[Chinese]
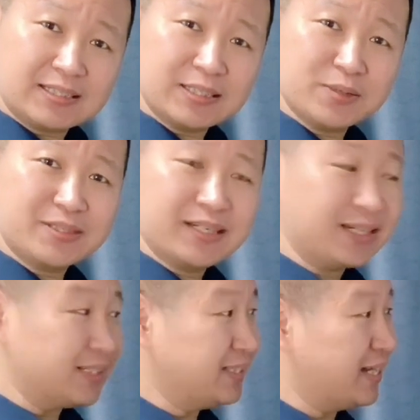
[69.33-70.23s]
节奏
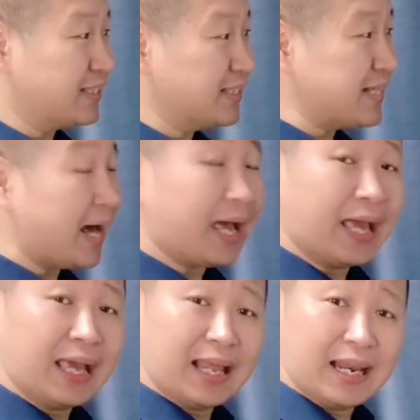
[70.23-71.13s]
型也是在
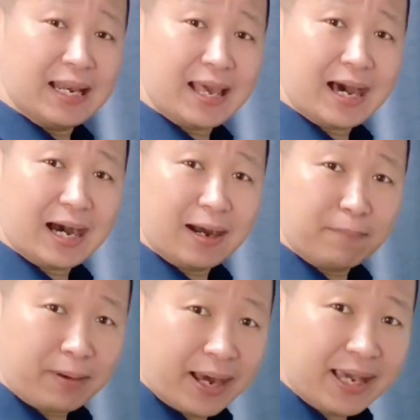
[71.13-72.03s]
两
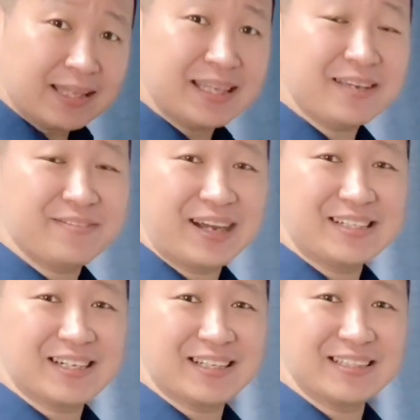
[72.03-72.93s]
拍内完
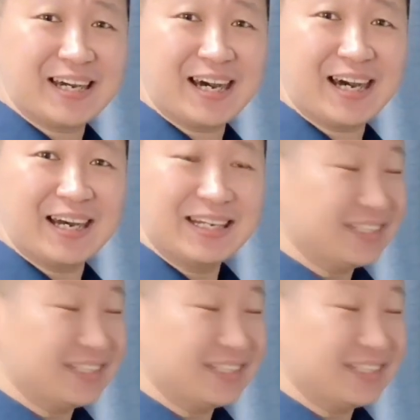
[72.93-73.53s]
成的啊，